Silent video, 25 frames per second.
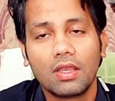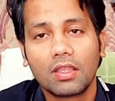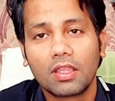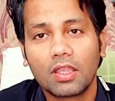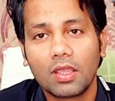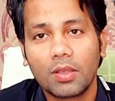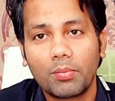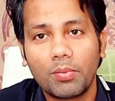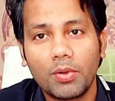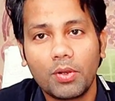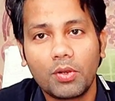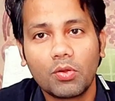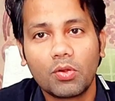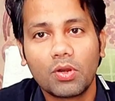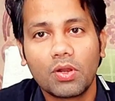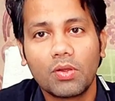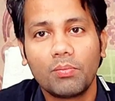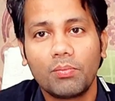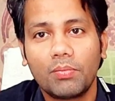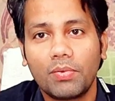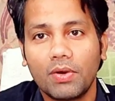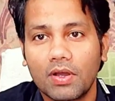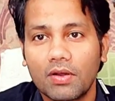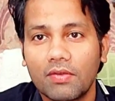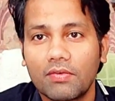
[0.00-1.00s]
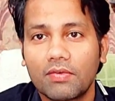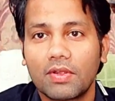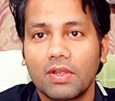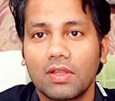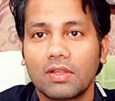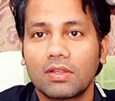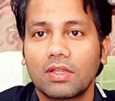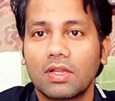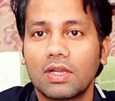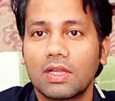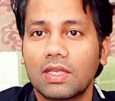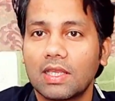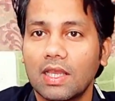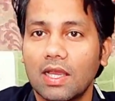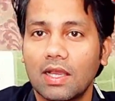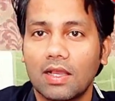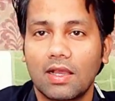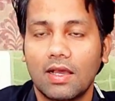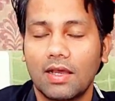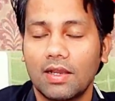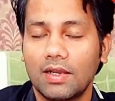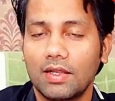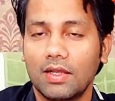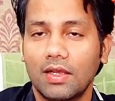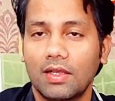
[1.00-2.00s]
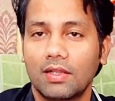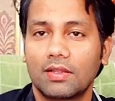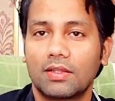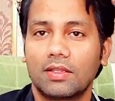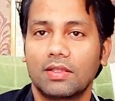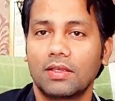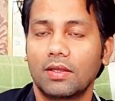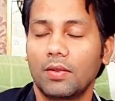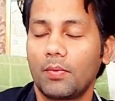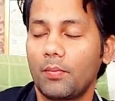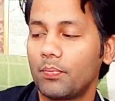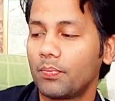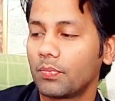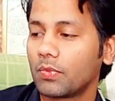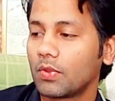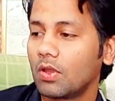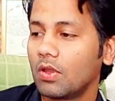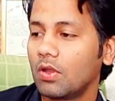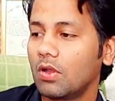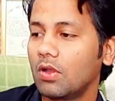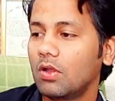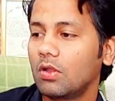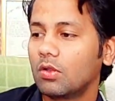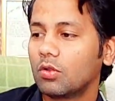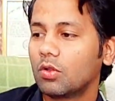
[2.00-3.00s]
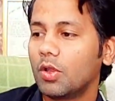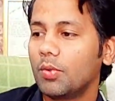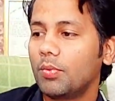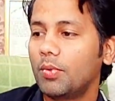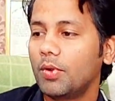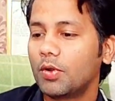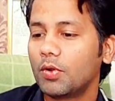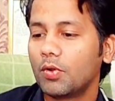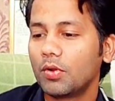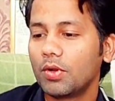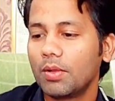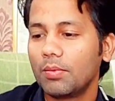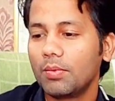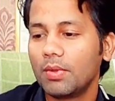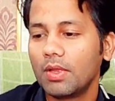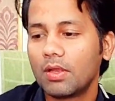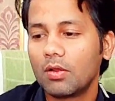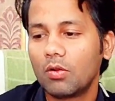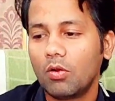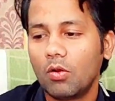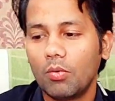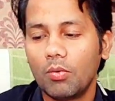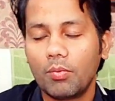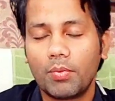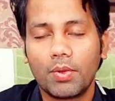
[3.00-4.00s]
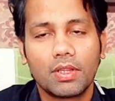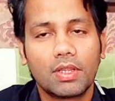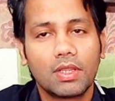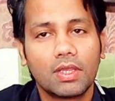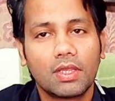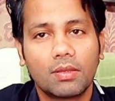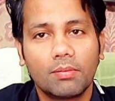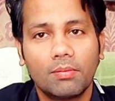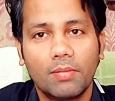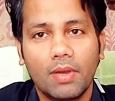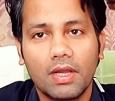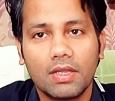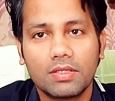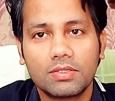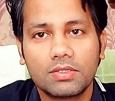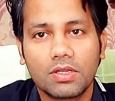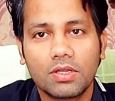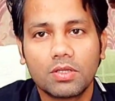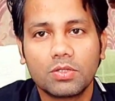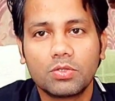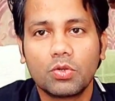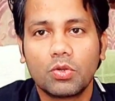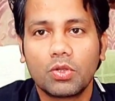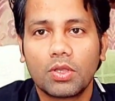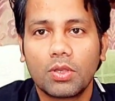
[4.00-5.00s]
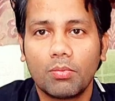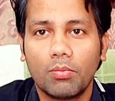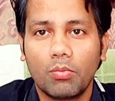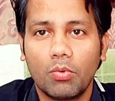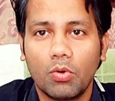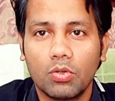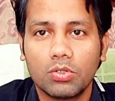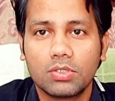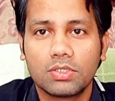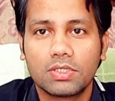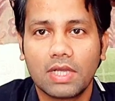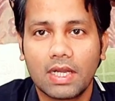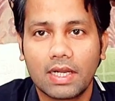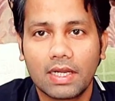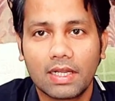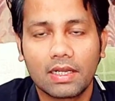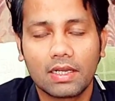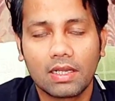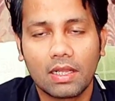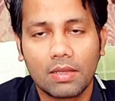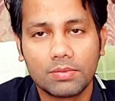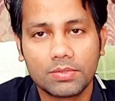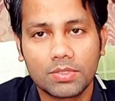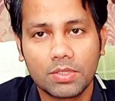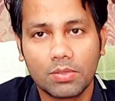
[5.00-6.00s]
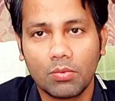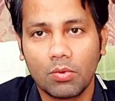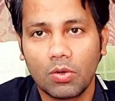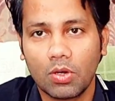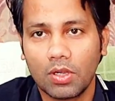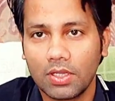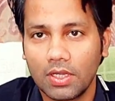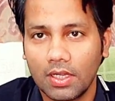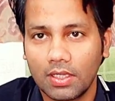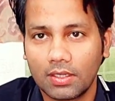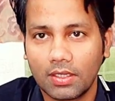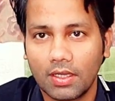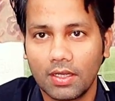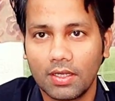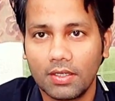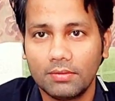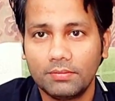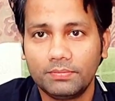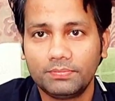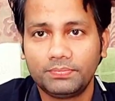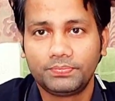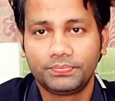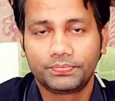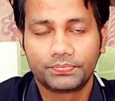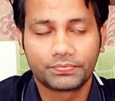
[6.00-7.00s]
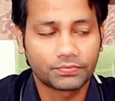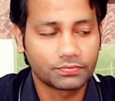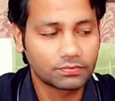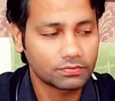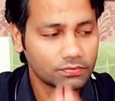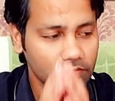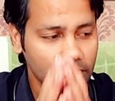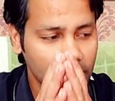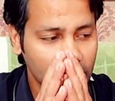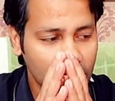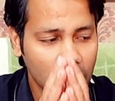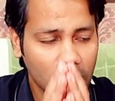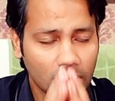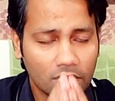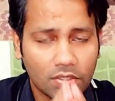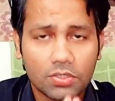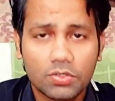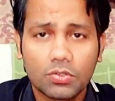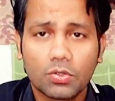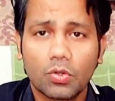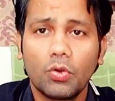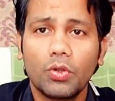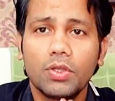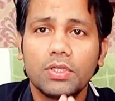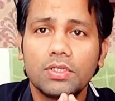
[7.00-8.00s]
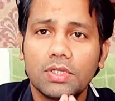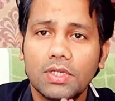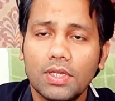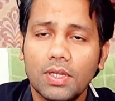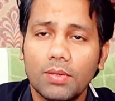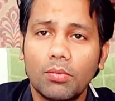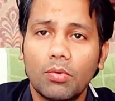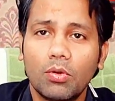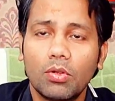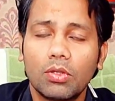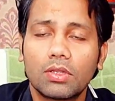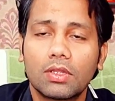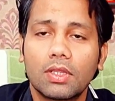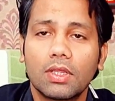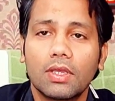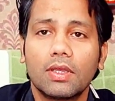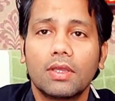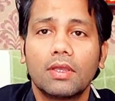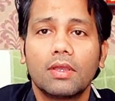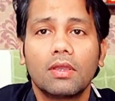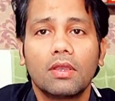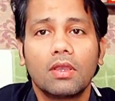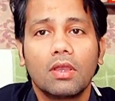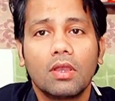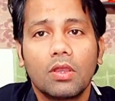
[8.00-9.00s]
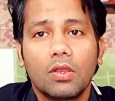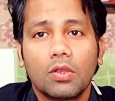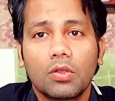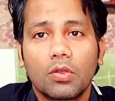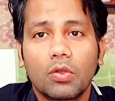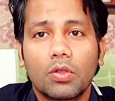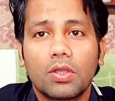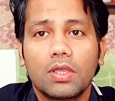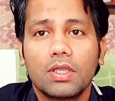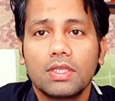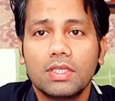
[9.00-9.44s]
कि इपिटोरियम पर्फ के अंदर क्या कहानी आती है इपिटोरियम एक होम्योपैथी की मेडिसिन है जो कि बोन सेट के नाम से बोला जाता है इसको इसलिए बोलते हैं क्योंकि